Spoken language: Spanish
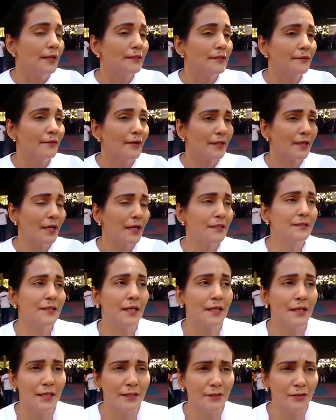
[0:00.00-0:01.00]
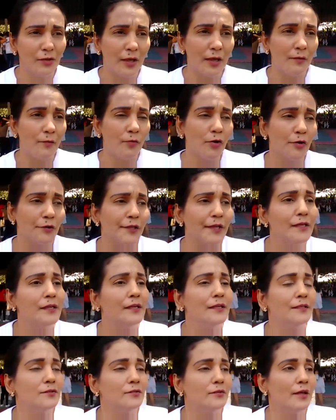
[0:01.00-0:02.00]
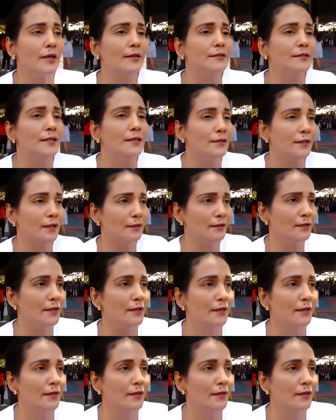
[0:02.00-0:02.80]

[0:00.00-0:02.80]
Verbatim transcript: al cargo para no atentar contra la vida de ella y sus